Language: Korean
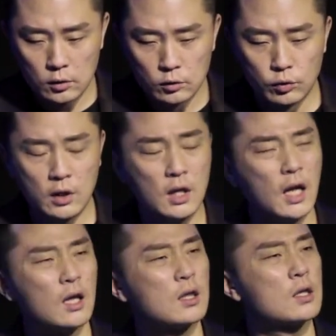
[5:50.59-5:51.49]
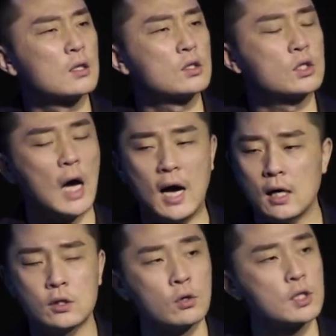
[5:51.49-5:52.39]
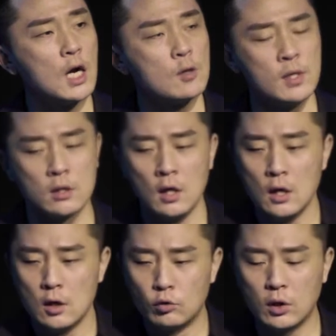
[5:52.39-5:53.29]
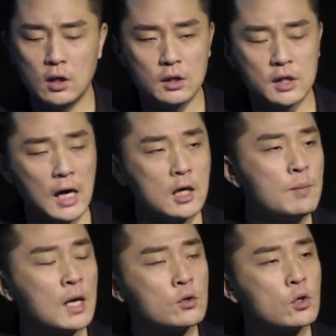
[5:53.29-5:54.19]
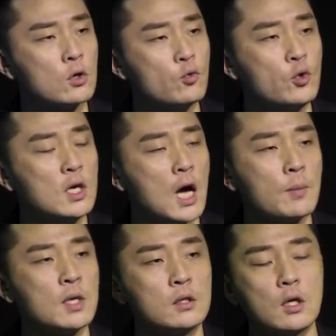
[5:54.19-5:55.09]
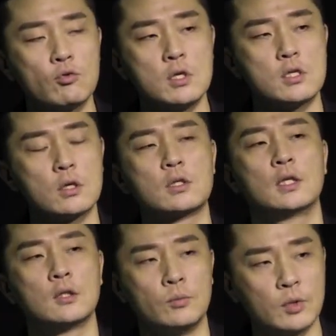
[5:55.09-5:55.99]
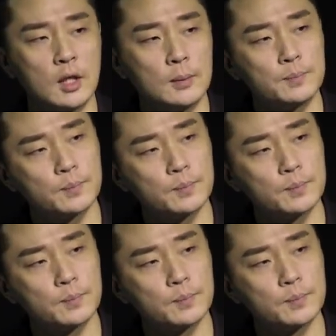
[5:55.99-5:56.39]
우리들의 자아 성찰 아니면 우리들의 자기 만족을 위함일 때도 있었다는 겁니다.